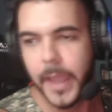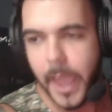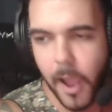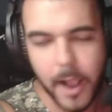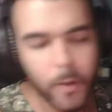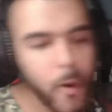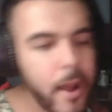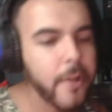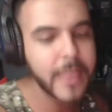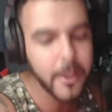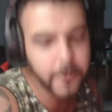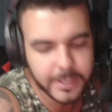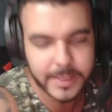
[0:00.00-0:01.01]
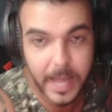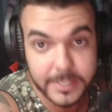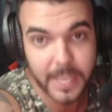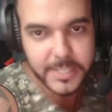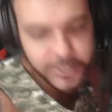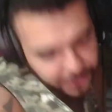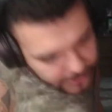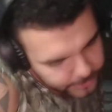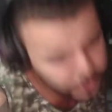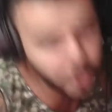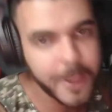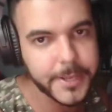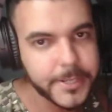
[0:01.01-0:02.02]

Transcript: ah, agora eu tenho que dar satisfações.